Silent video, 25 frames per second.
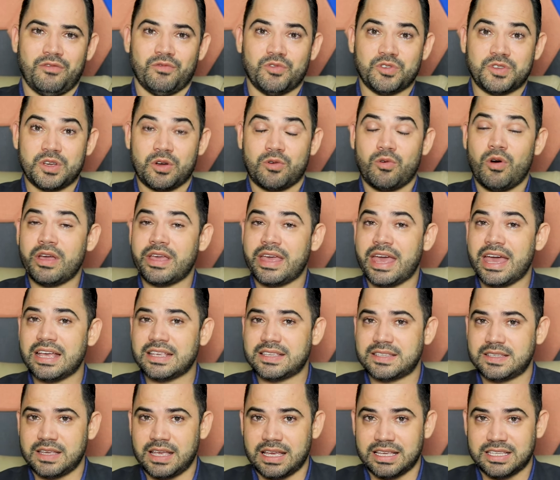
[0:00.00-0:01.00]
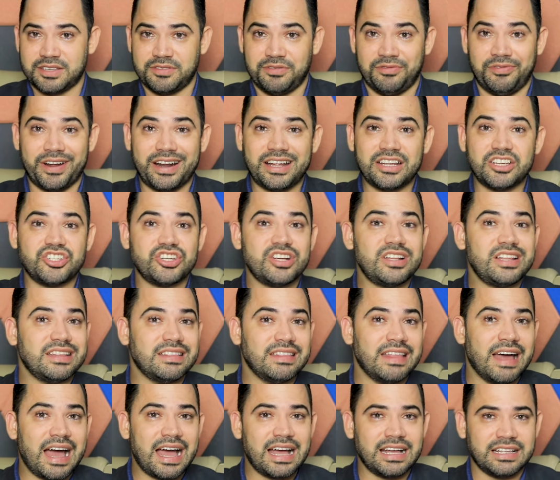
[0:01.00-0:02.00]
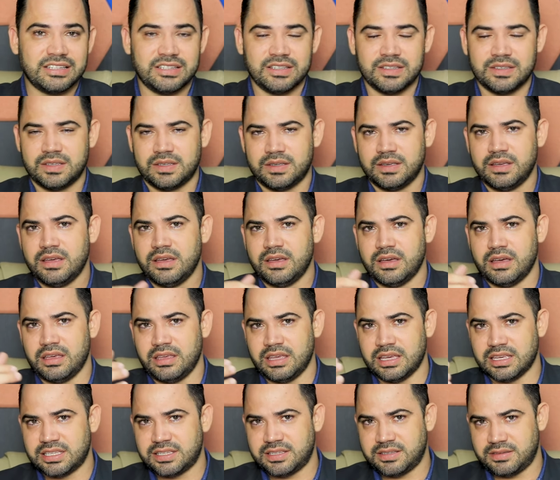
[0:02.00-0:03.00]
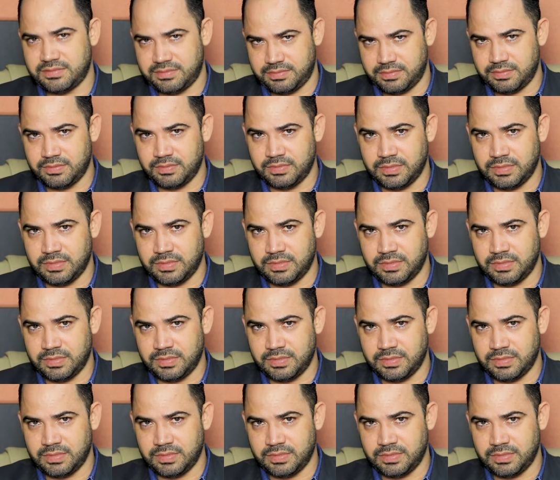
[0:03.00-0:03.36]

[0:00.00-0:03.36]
você conhece as fragilidades e as,